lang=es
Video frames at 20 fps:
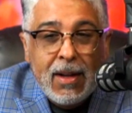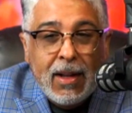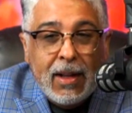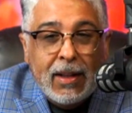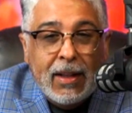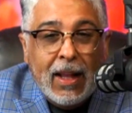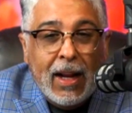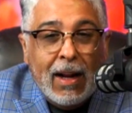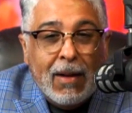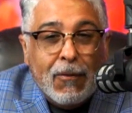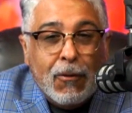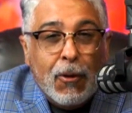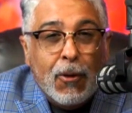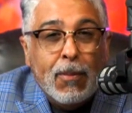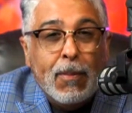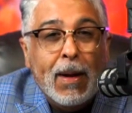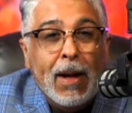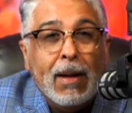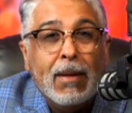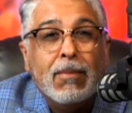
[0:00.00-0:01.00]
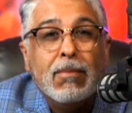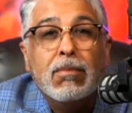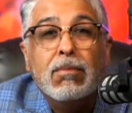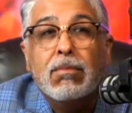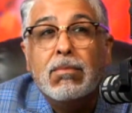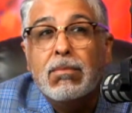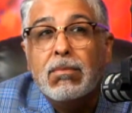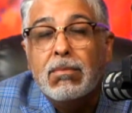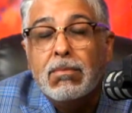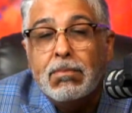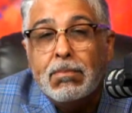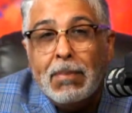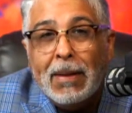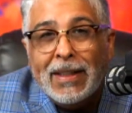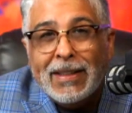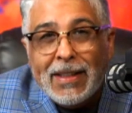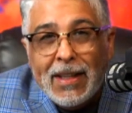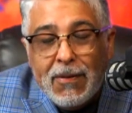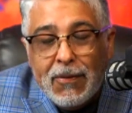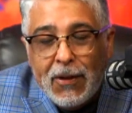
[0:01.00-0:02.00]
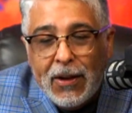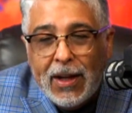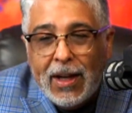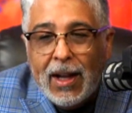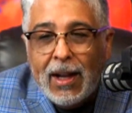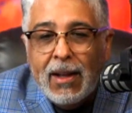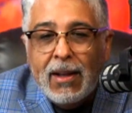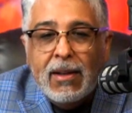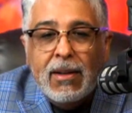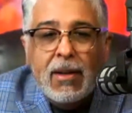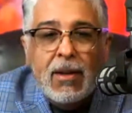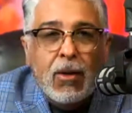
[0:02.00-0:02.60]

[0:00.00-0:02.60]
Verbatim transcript: de la forma pacífica,